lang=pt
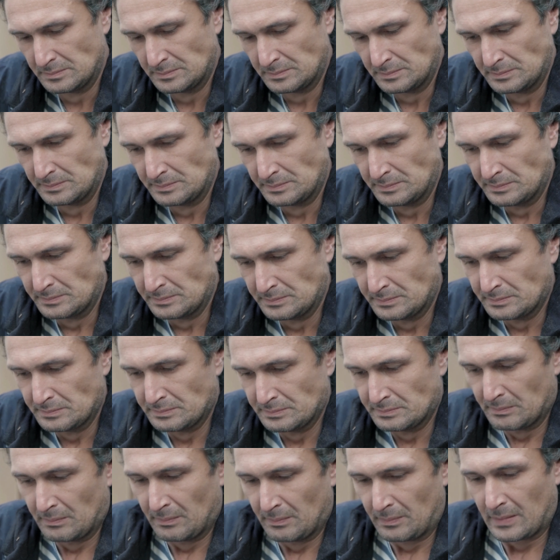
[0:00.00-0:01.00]
morais
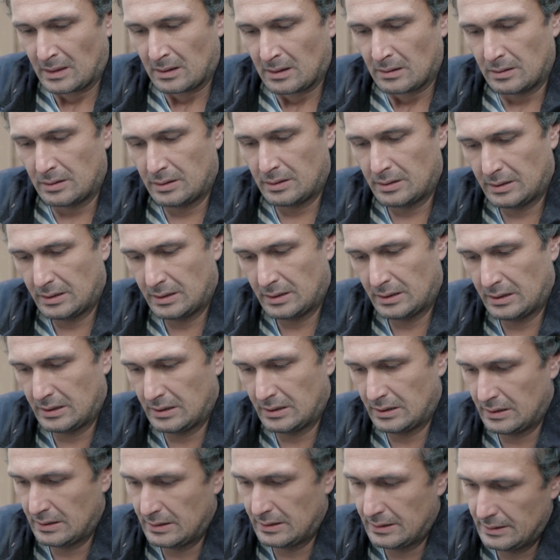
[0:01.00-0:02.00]
e o melhor de seus
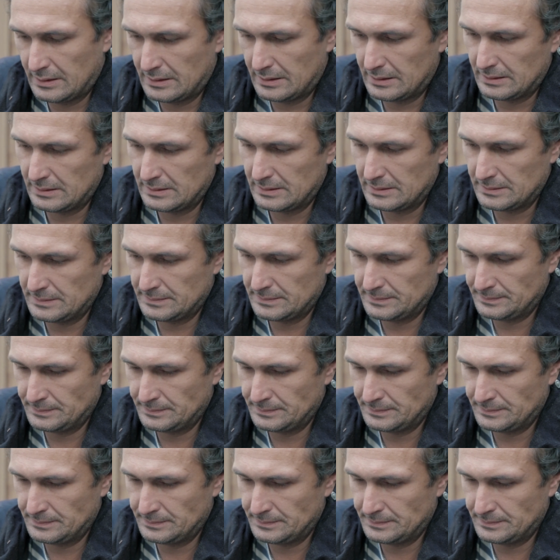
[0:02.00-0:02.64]
esforços